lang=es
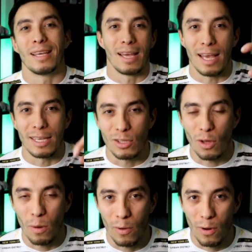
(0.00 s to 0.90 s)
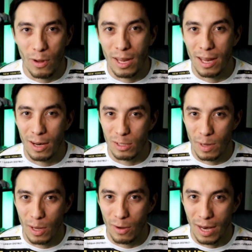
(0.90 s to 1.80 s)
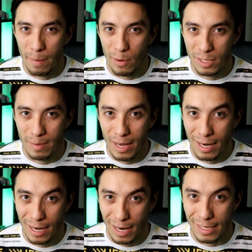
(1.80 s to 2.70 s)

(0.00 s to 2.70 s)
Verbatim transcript: Eso es todo por hoy. Nos veo en la próxima clase.